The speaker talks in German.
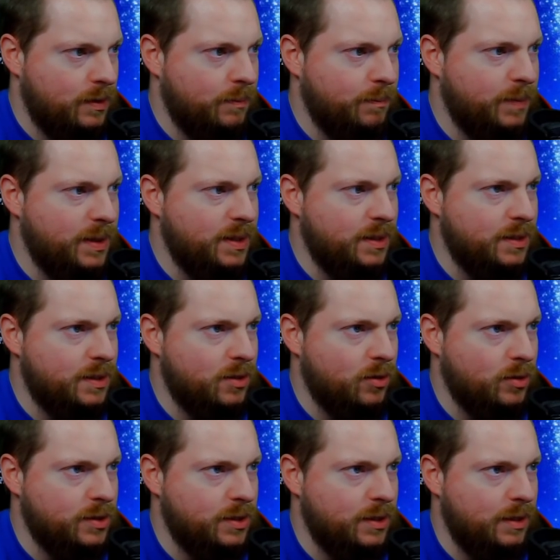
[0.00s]
Minions
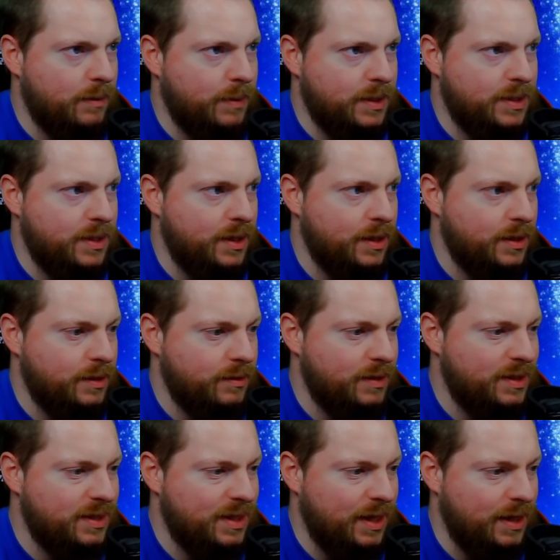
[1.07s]
kosten aber Zeit.
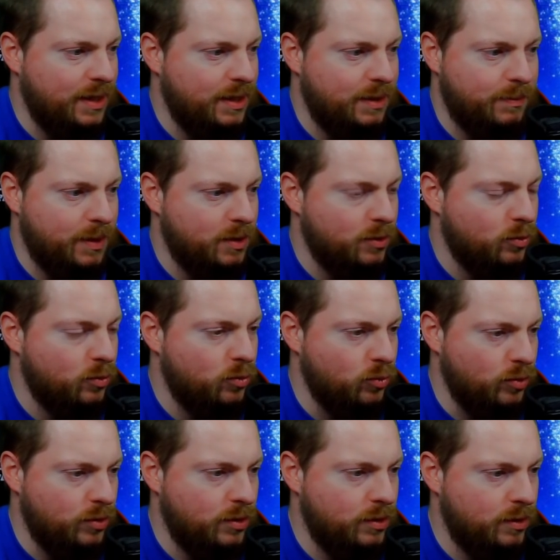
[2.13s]
Ist gar nicht mal so
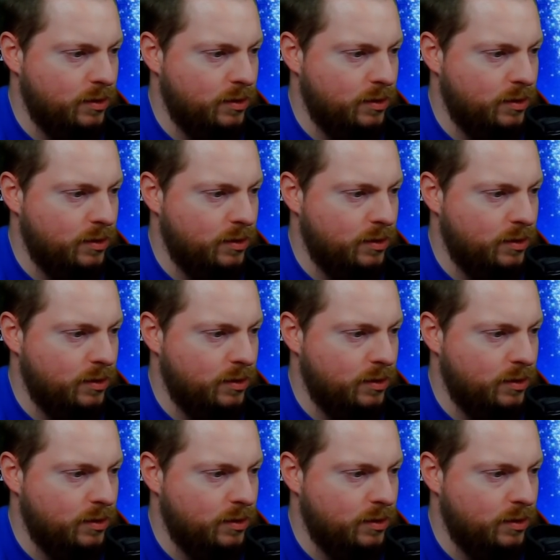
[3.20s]
gut.